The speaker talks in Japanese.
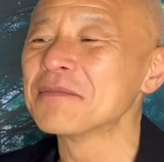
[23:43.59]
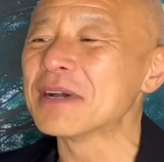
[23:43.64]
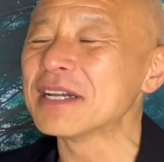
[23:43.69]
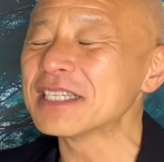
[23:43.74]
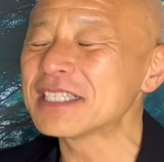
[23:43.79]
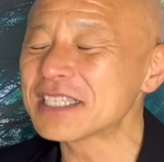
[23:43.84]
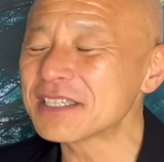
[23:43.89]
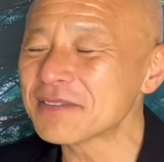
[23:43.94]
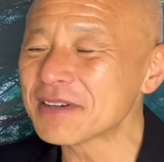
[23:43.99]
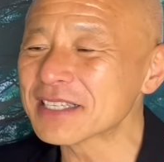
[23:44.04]

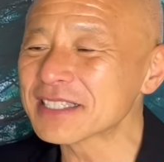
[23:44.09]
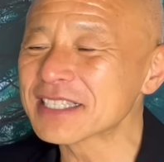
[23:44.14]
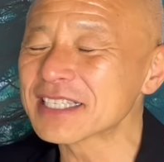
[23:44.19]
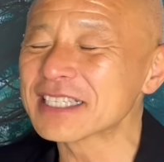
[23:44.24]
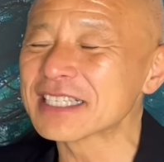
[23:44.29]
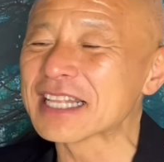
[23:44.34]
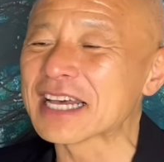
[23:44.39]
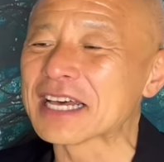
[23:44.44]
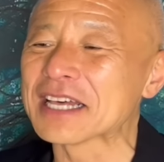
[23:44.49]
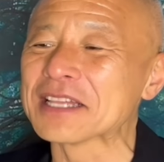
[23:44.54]
一番好
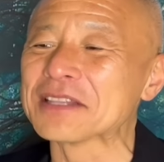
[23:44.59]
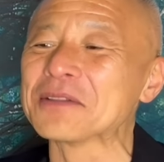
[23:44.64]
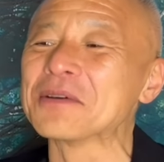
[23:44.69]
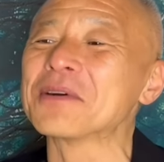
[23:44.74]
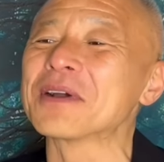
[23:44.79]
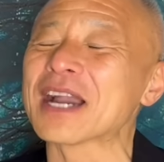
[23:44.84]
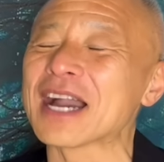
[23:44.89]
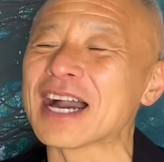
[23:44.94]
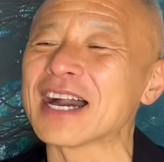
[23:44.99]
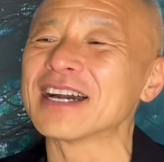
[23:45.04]
きな
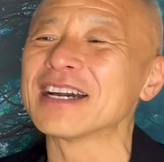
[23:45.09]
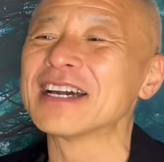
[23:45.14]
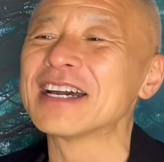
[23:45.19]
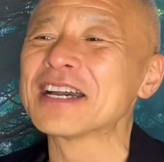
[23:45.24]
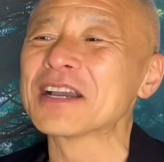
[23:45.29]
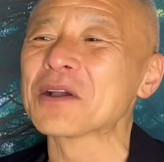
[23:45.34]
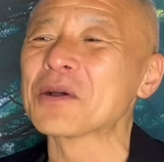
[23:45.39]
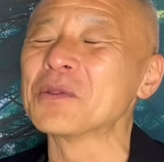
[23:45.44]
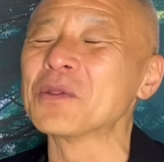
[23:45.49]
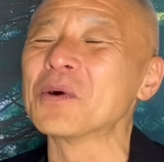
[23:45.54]
のが、
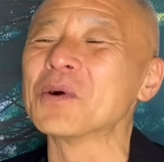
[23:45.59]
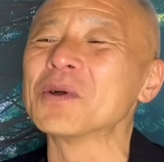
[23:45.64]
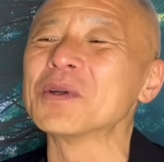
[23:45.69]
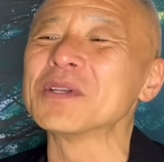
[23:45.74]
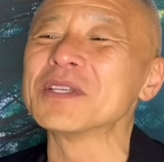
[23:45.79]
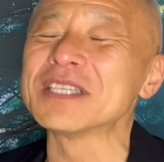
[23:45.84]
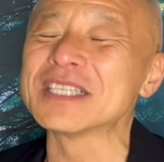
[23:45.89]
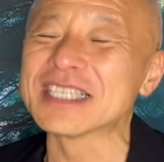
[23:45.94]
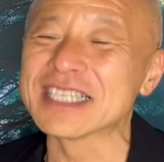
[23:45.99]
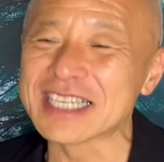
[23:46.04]
この
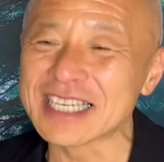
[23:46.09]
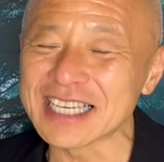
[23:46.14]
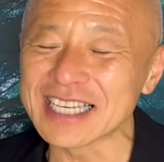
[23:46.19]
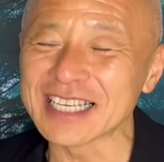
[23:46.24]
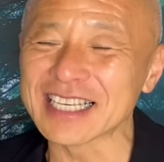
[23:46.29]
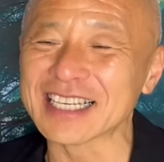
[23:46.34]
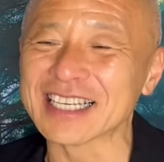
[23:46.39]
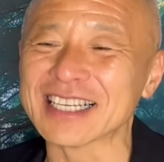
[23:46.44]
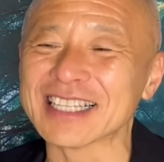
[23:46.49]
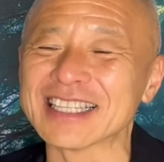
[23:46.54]

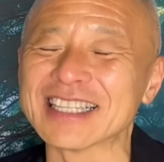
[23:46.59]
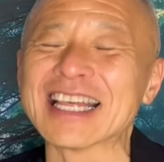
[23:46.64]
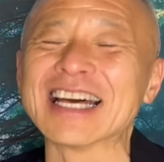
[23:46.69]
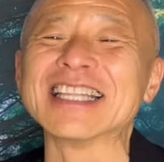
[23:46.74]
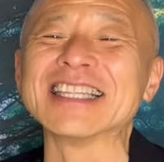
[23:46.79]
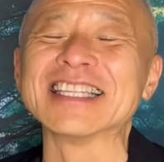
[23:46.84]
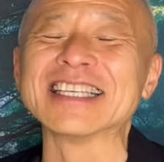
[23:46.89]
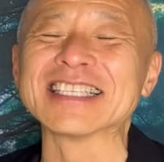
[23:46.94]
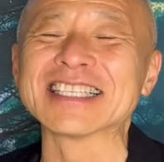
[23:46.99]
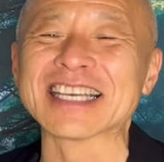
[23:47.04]
ジンな
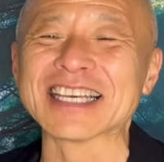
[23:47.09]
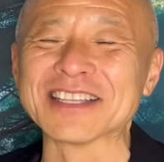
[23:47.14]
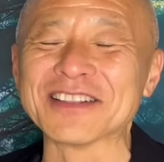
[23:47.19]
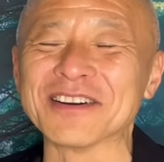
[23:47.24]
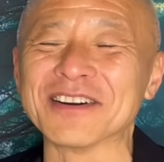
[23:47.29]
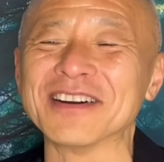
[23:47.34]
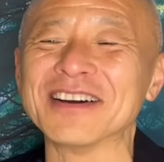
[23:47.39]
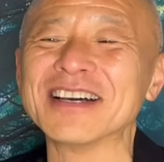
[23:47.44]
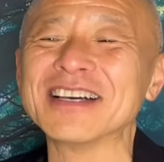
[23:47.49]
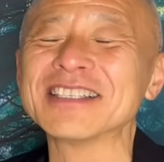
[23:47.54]
んですけ
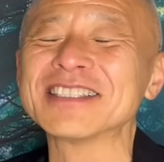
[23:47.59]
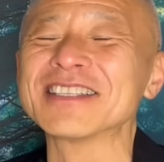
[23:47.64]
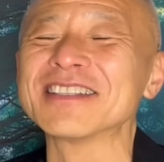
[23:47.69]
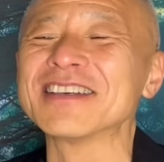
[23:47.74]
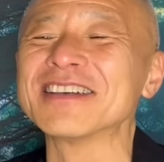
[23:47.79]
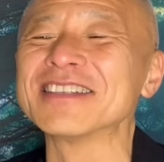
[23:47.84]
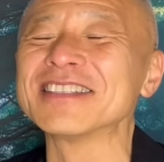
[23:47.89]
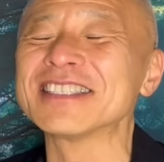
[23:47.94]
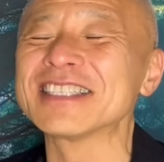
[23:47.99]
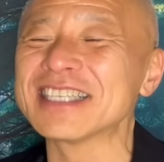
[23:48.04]
ど、そ
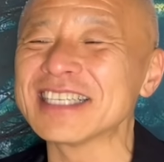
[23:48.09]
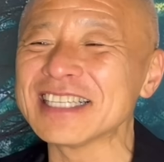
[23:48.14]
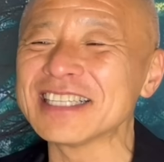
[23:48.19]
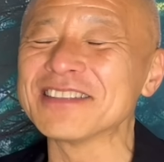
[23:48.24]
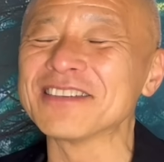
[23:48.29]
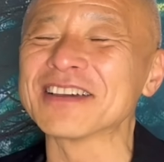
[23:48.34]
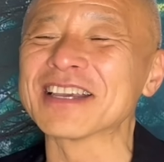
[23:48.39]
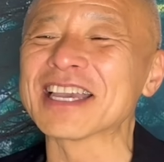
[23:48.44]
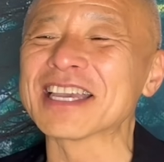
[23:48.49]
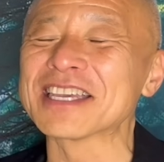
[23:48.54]
のジン
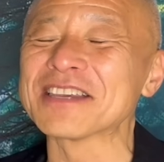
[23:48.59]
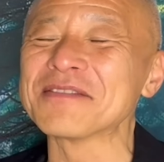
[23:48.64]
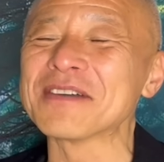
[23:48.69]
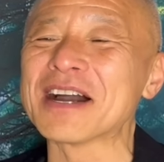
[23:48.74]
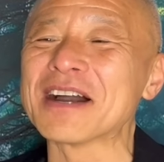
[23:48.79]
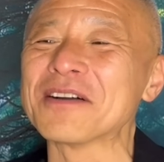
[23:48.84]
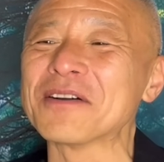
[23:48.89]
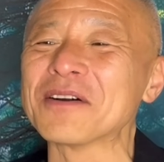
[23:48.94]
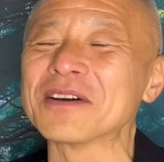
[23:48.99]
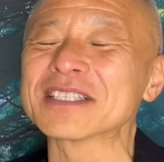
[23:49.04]
の劇
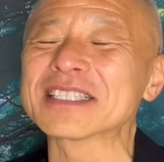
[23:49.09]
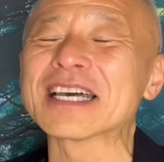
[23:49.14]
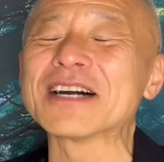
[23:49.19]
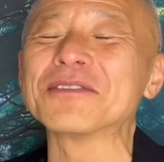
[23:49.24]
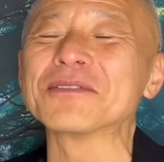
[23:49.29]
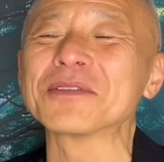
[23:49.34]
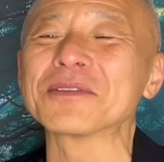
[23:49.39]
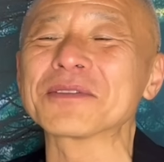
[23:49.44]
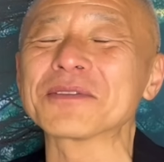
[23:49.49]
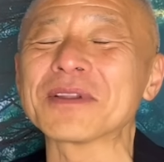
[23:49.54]
版を、
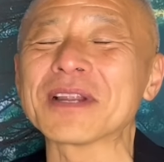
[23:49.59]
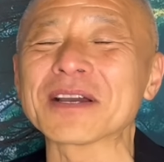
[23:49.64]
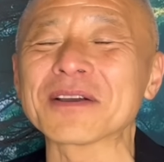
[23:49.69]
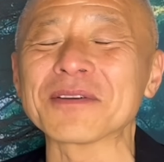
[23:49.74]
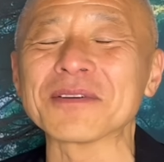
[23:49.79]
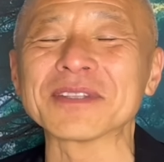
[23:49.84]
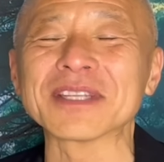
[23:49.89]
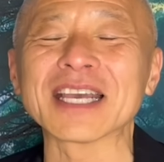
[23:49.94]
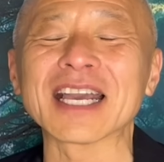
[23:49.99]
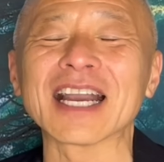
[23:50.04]
サウンドトラック
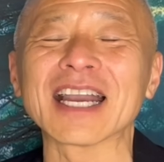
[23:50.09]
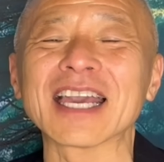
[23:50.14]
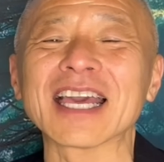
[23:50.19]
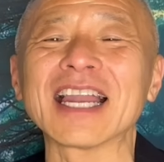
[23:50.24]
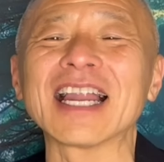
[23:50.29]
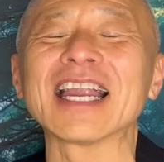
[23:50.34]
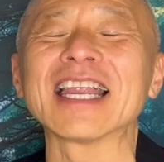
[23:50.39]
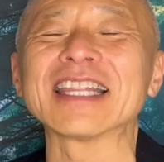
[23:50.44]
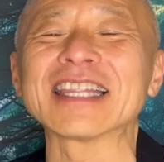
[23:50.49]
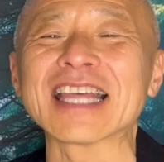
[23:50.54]
を手掛け
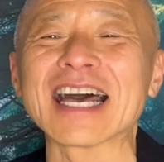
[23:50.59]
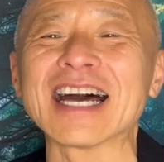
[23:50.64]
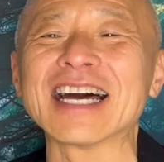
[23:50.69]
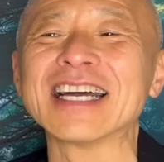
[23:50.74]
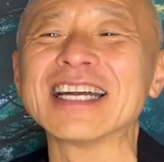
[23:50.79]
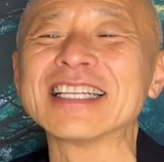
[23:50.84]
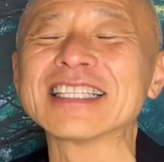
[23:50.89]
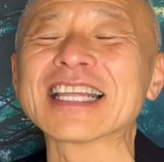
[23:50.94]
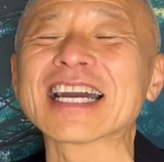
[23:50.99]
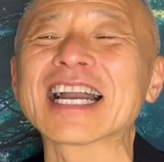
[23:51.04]
られた
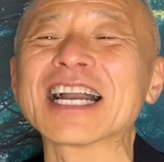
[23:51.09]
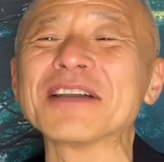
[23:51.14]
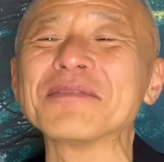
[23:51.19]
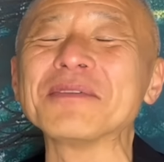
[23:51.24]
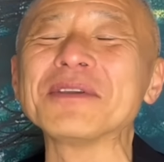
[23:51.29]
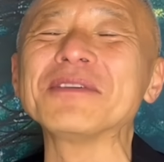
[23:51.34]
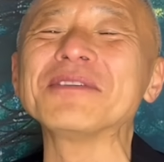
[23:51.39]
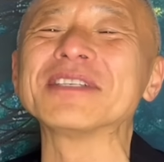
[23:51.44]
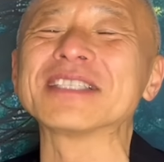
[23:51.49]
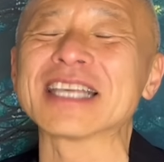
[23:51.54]
高
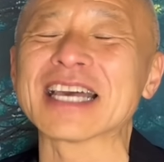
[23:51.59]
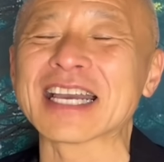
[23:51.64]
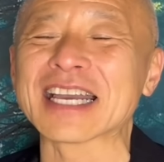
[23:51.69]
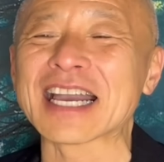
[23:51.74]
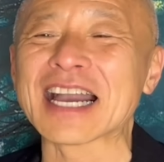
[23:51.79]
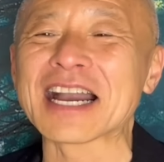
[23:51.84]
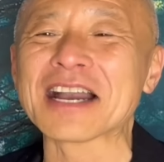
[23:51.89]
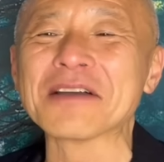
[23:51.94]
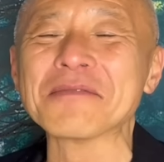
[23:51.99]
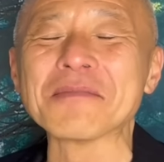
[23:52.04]
見優さん
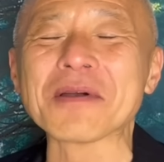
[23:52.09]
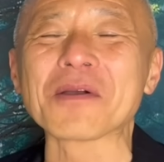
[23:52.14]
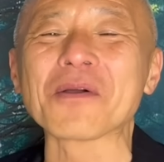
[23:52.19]
が、